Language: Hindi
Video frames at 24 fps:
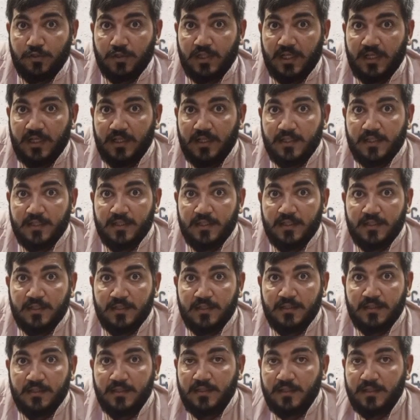होगा
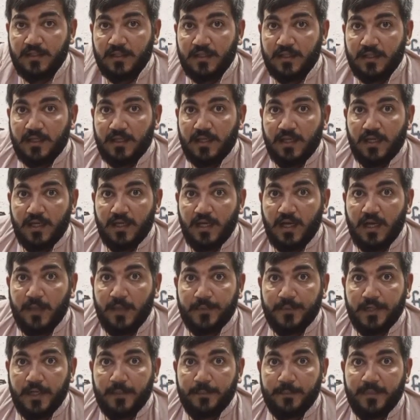कि
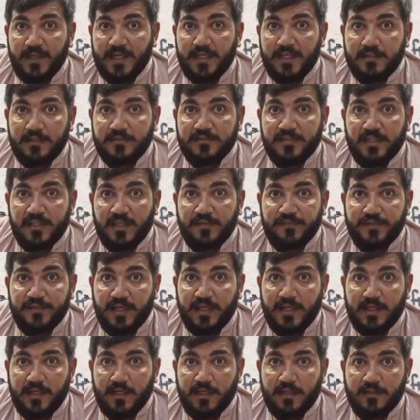आपका बाइक सेफ
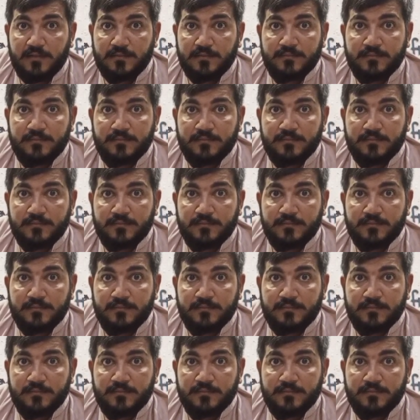रहेगा